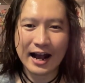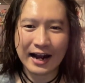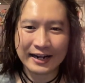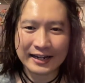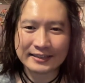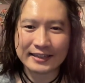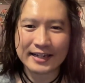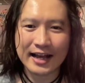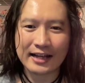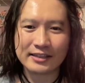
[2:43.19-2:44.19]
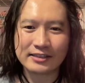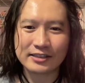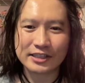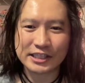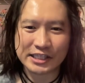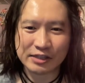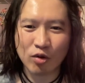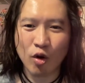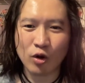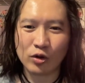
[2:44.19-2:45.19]
新たな詩
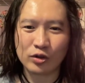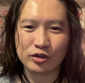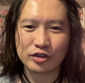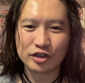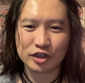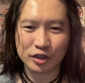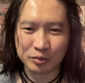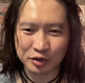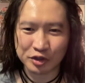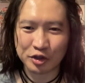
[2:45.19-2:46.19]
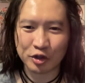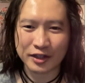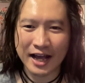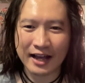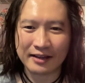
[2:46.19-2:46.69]
を紡ぐのだ